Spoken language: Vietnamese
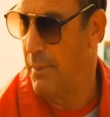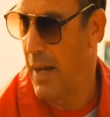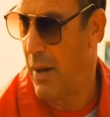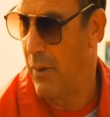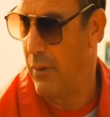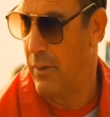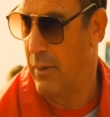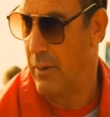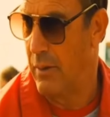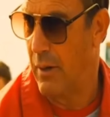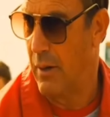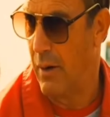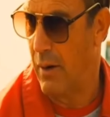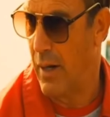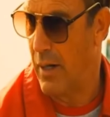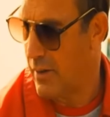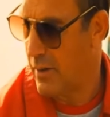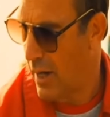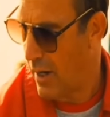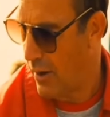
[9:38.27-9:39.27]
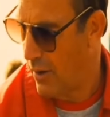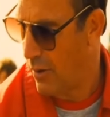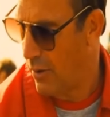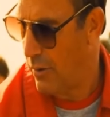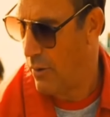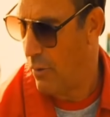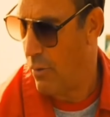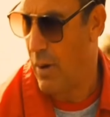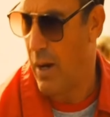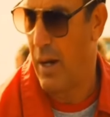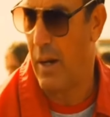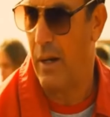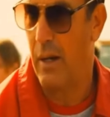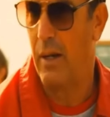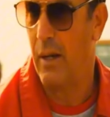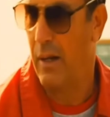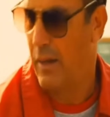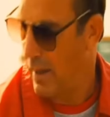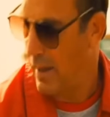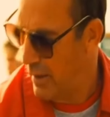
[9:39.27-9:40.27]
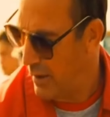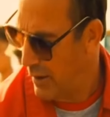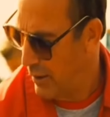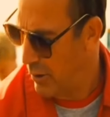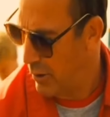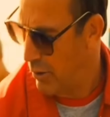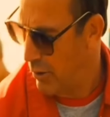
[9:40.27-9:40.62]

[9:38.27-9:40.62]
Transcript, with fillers: nhét tấm danh thiếp vào túi, đến với những thành viên